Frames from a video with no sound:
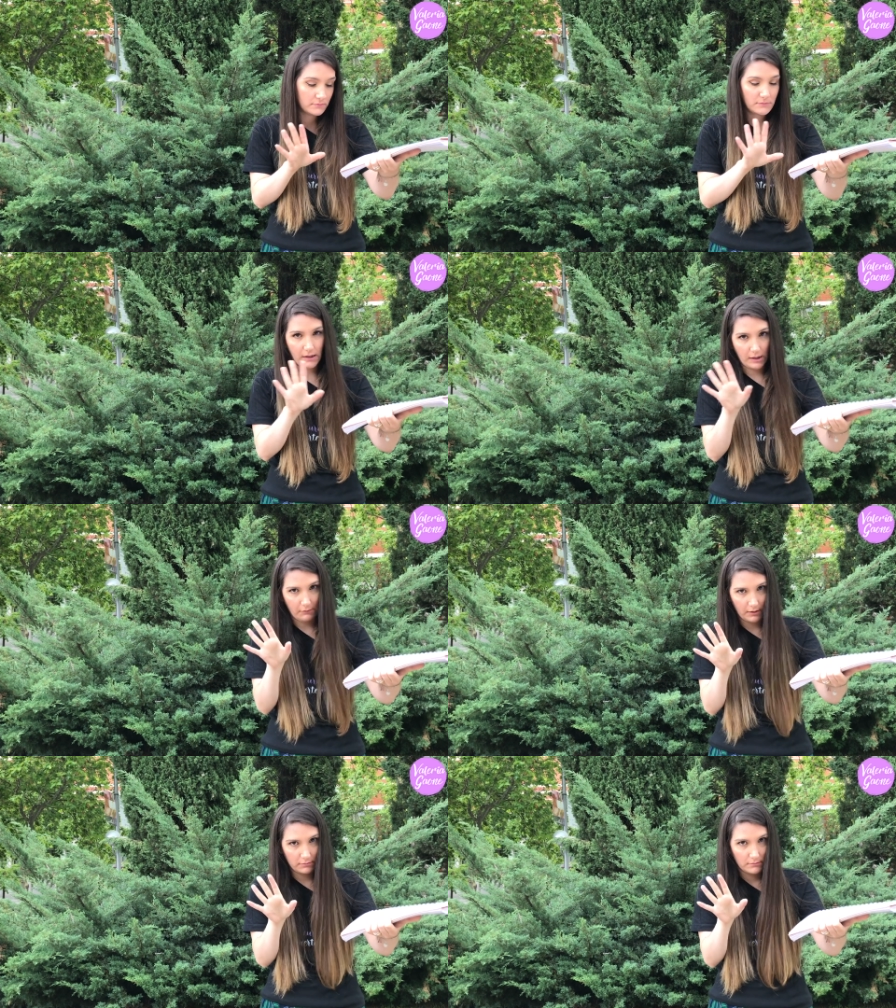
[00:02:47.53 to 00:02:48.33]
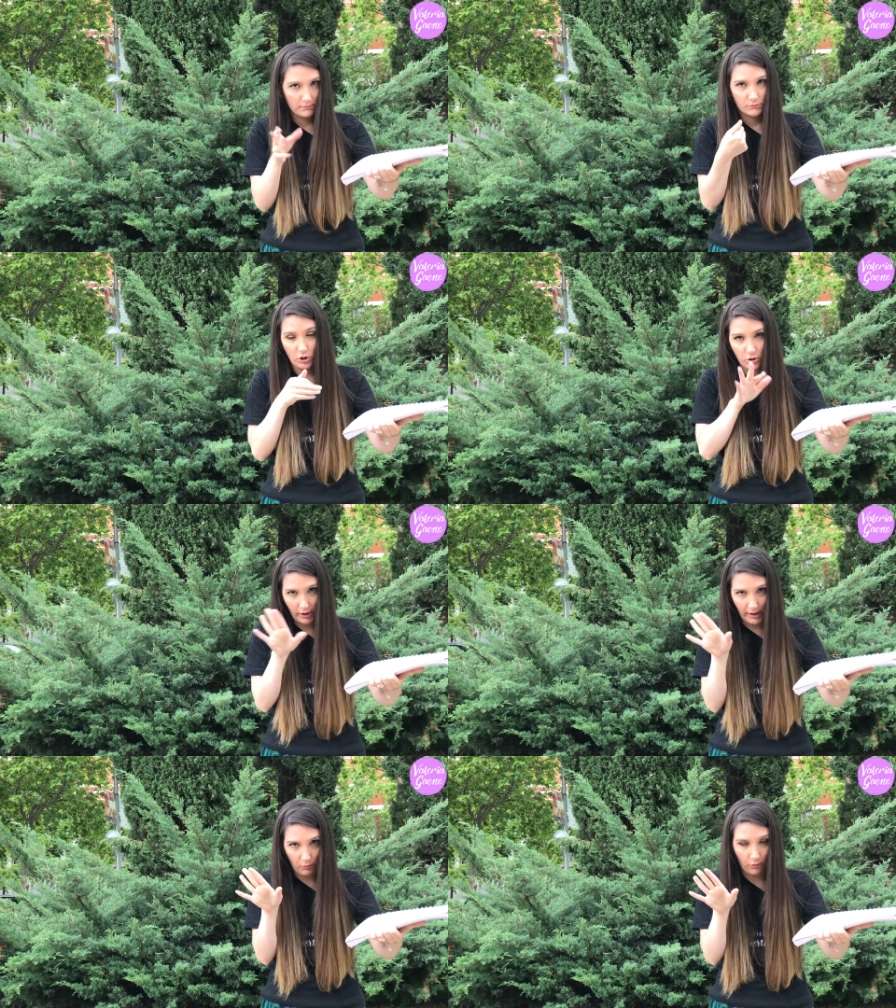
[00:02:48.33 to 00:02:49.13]
terrible. Yo lo
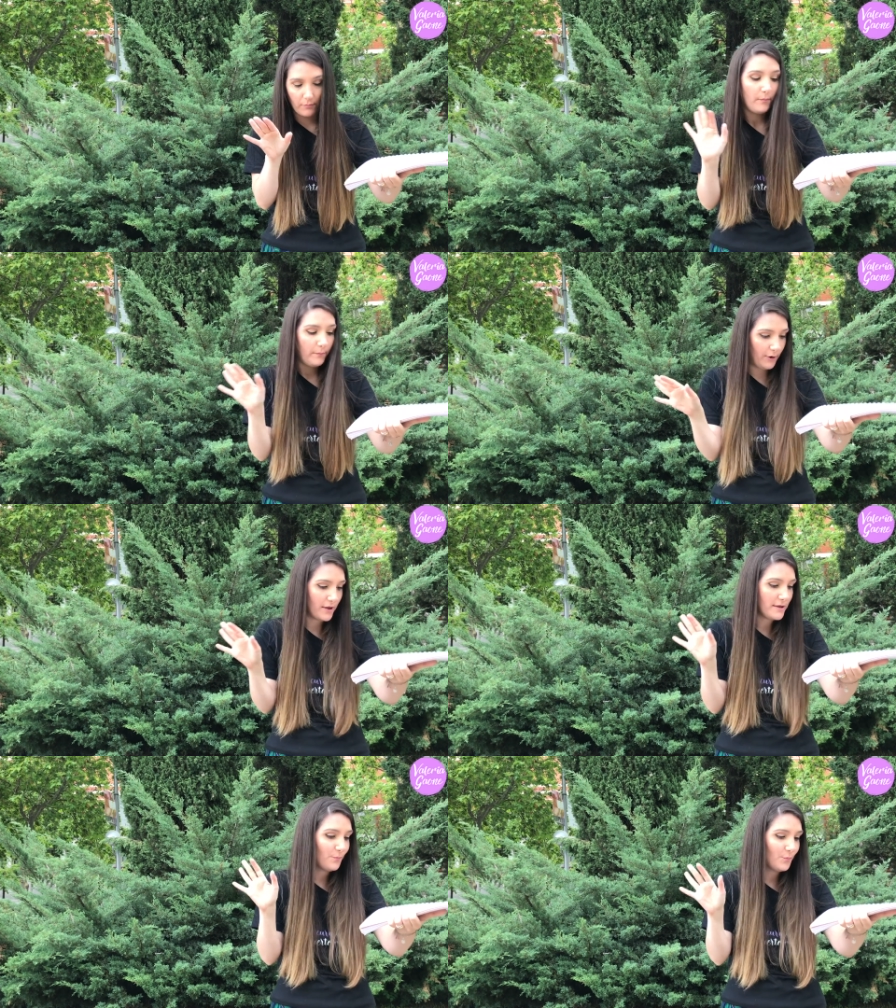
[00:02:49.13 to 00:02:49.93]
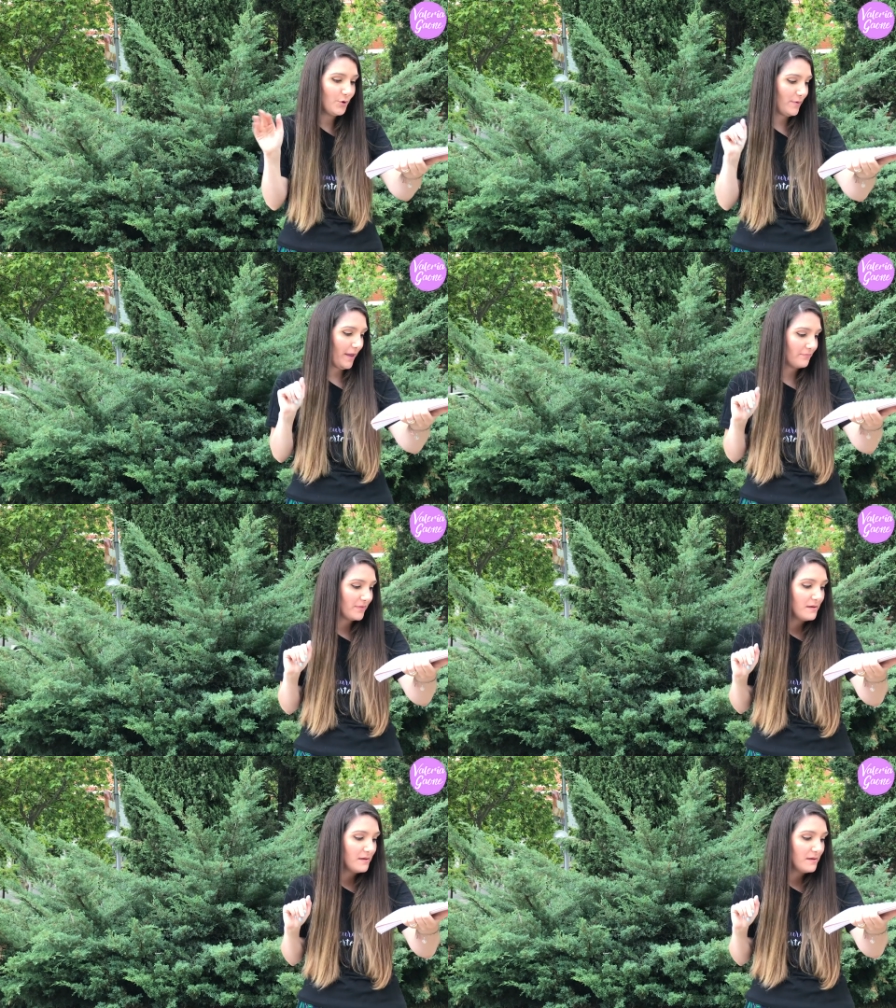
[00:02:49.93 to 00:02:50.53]
quemo, pero ella muy bien.